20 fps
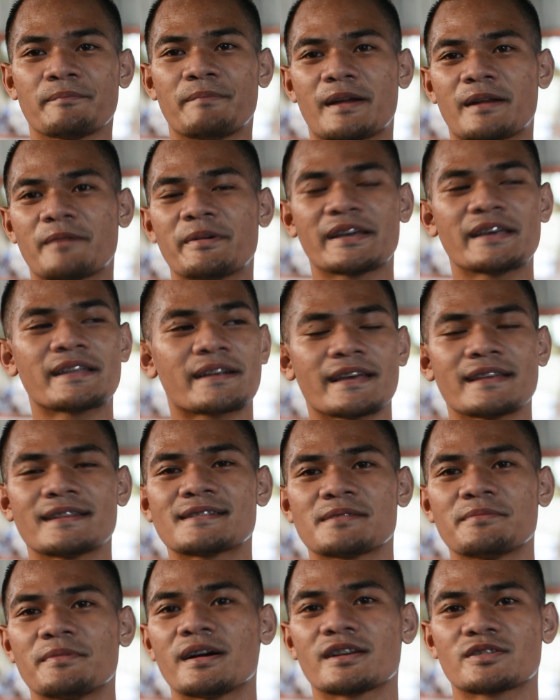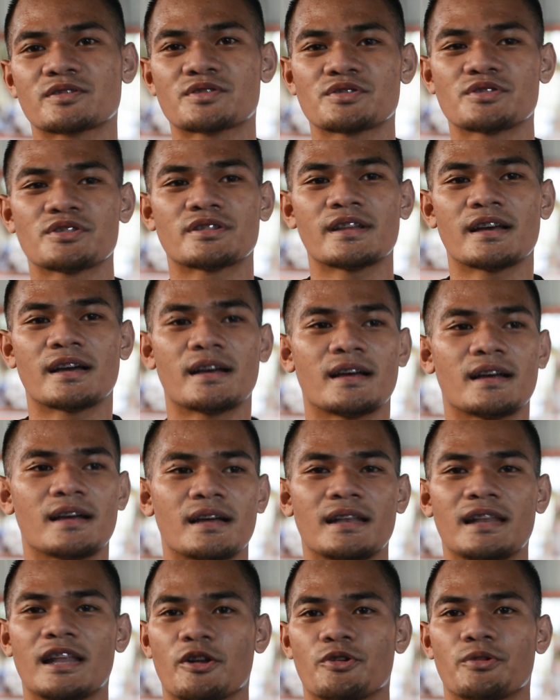para maging ready sa mga susunod
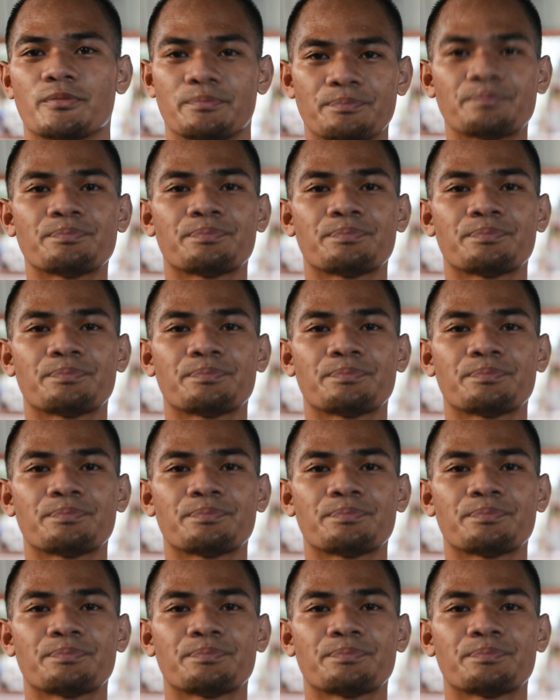na laro.